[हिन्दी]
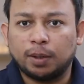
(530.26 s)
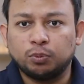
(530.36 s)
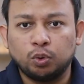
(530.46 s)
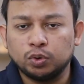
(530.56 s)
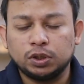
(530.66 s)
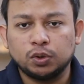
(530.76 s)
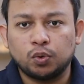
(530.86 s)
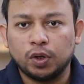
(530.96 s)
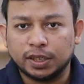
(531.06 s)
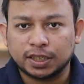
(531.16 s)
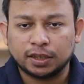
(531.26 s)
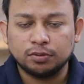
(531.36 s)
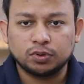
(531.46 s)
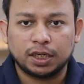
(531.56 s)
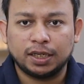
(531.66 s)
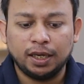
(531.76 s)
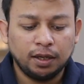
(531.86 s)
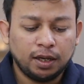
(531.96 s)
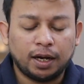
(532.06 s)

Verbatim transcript: अगर आप दोनों चीज़ों को एक साथ यूज़ करेंगे